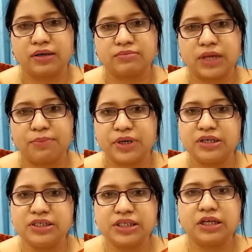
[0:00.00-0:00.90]
আমরা
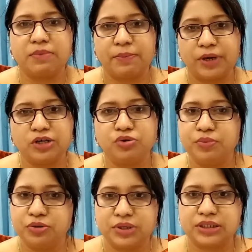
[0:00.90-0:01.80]
নিজেদের ব্যাপারে
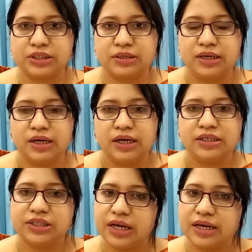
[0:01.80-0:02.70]
খুবই উদাসীন
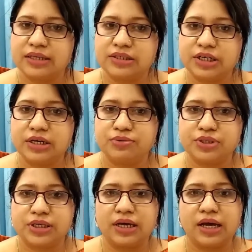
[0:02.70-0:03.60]
সেই ক্ষেত্রে
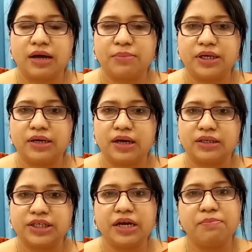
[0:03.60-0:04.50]
হচ্ছে আমি
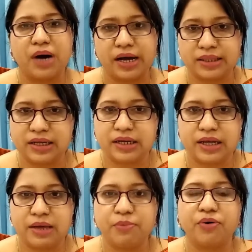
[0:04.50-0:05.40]
সেই মায়েদের
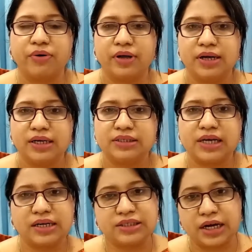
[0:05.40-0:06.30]
এবং
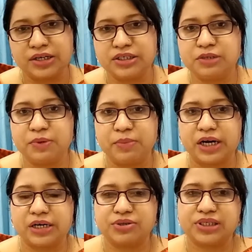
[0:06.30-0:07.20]
যারা চাকরিজীবী
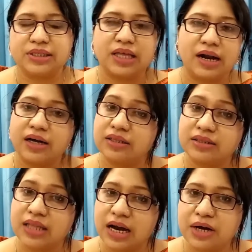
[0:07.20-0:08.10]
মারা আছেন তারা
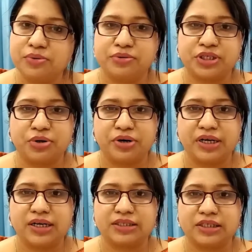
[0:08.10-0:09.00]
তারাও হচ্ছে অনেক
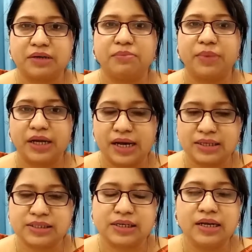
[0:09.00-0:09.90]
ক্ষেত্রে মেয়েরা
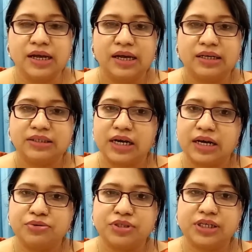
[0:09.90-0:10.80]
আছেন যারা
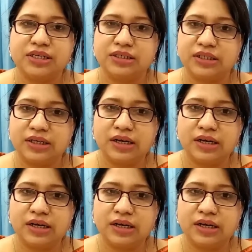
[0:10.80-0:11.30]
হচ্ছে নিজেদের